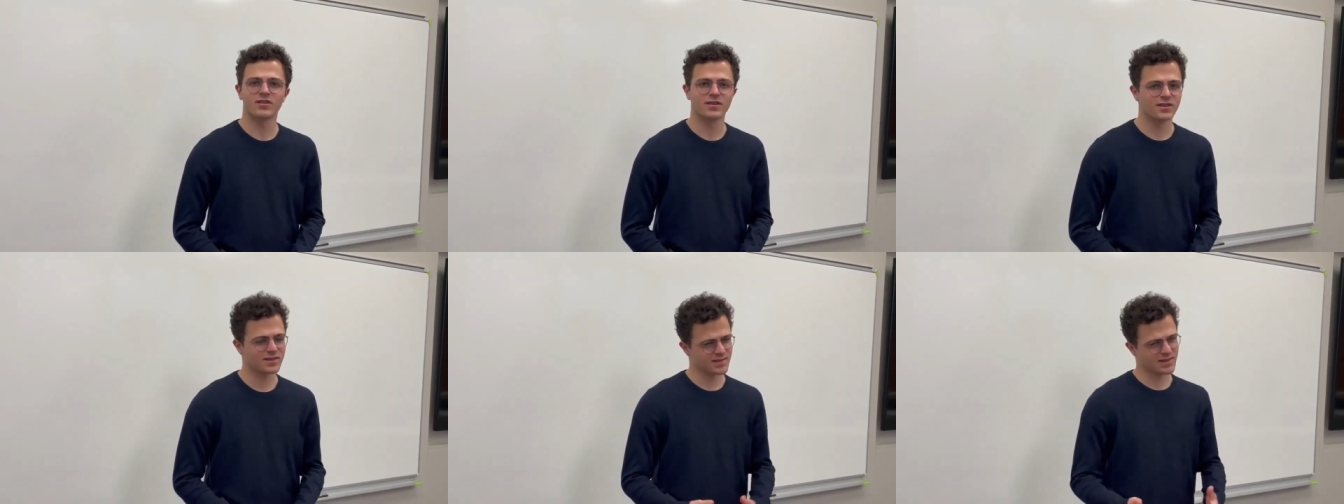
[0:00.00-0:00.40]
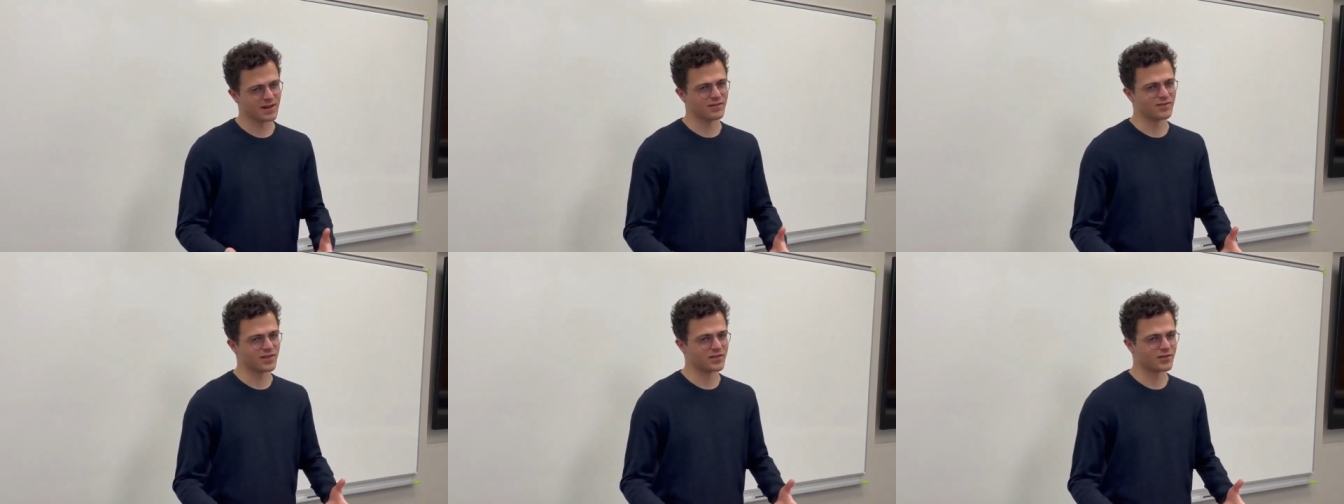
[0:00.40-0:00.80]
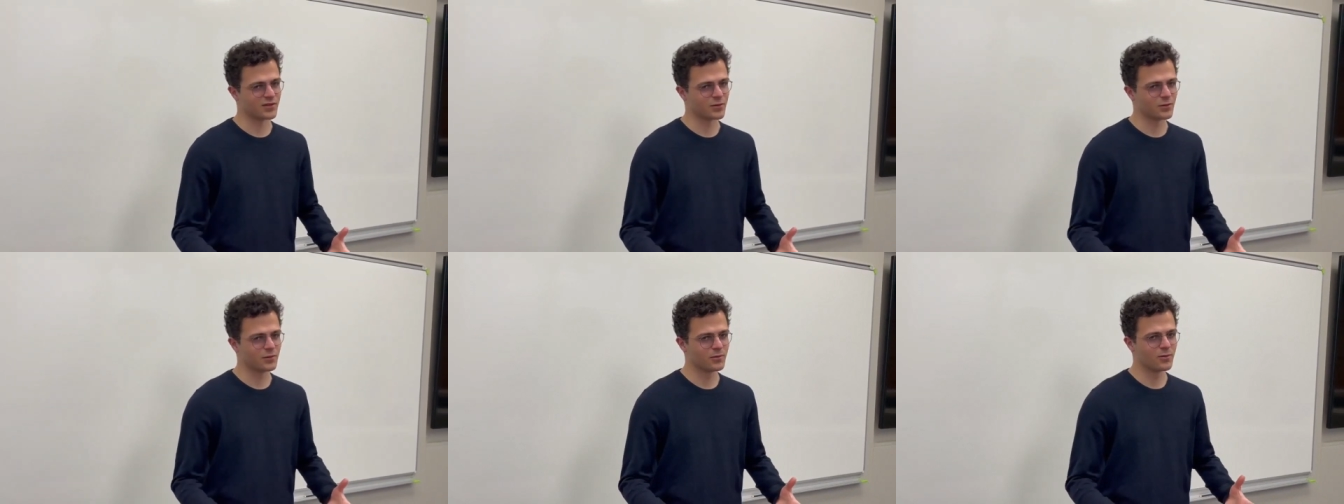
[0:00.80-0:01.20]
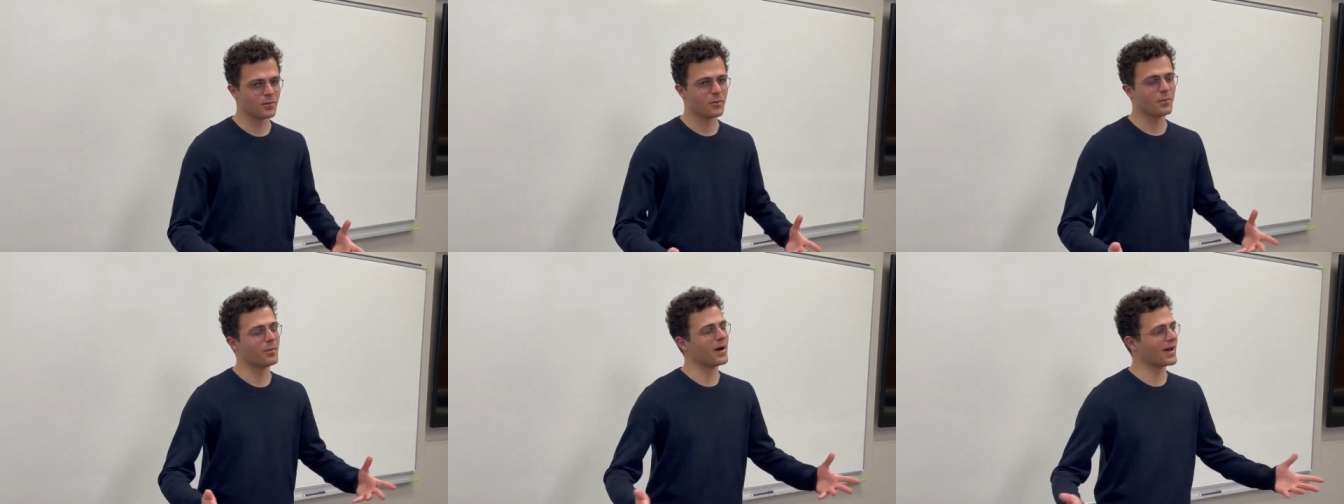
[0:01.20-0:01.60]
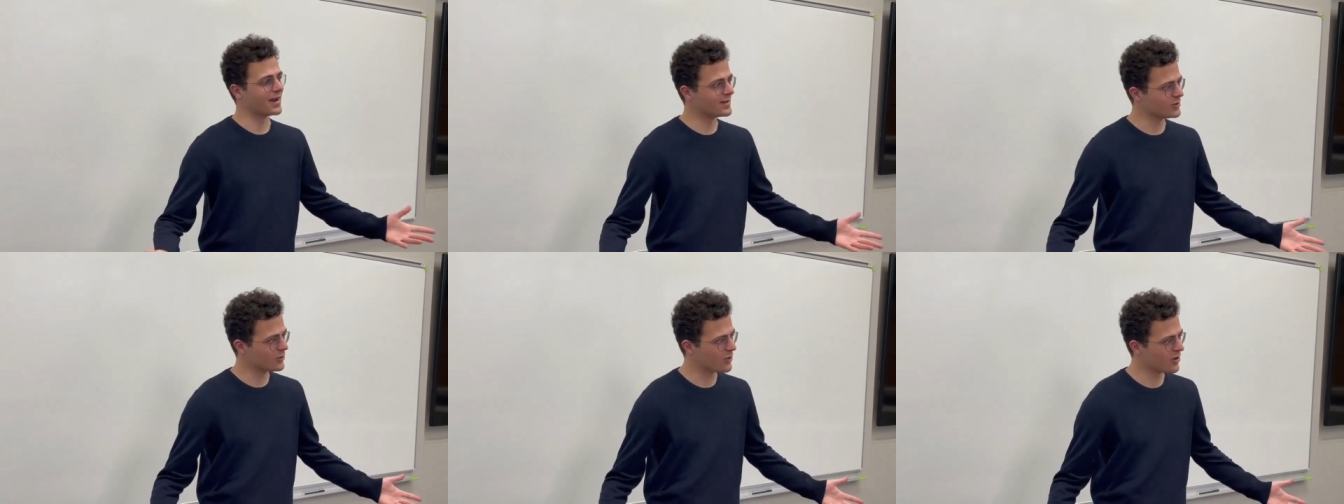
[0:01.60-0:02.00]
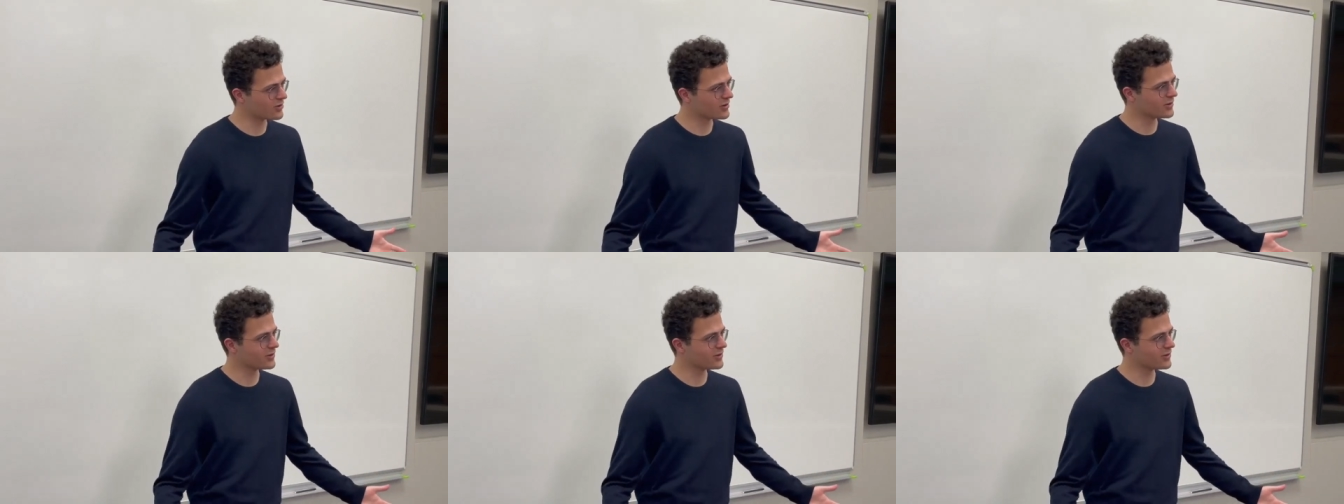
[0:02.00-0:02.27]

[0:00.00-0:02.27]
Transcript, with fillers: C'est l'inflation par la demande.